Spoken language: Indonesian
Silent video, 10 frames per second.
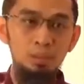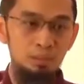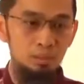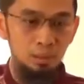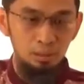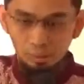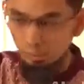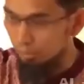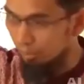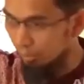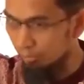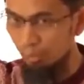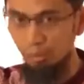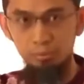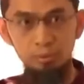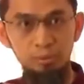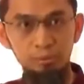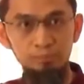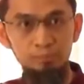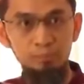khutbah di daerah Kuningan, Mega
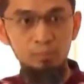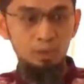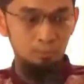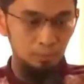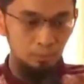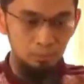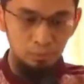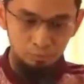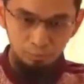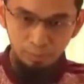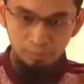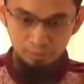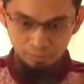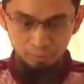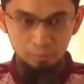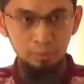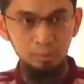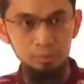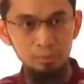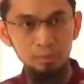Kuningan kami duduk di depan, saya sudah
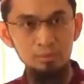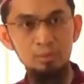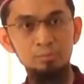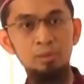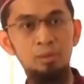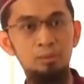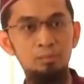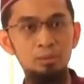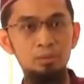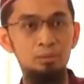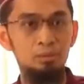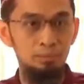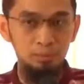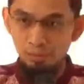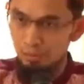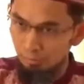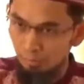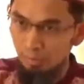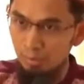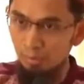gunakan jas, samping kami teman di
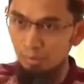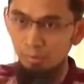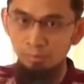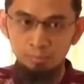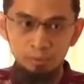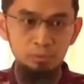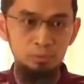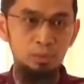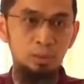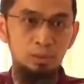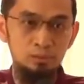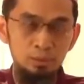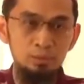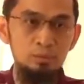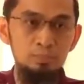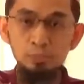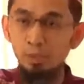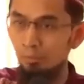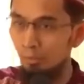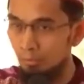jamaah, ya beliau sudah agak sedikit sepuh
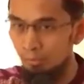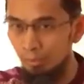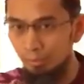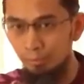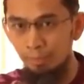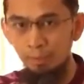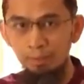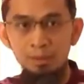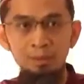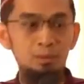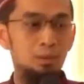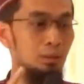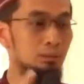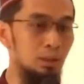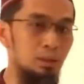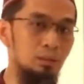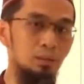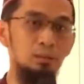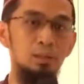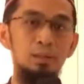yang bawa mobilnya. Kadar Allah
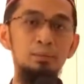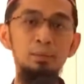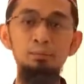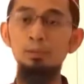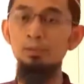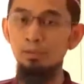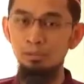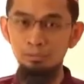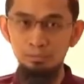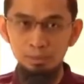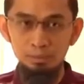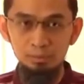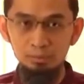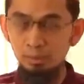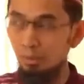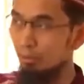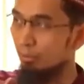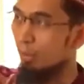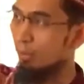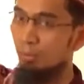dihentikan oleh polisi. Ya, begitu
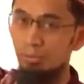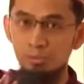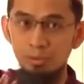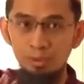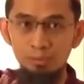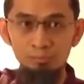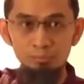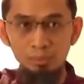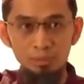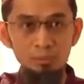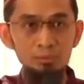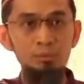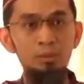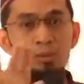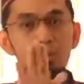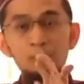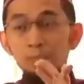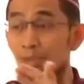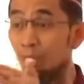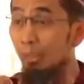mau sedikit masuk,
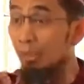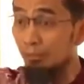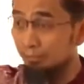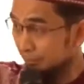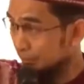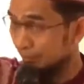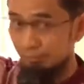diminta minggir.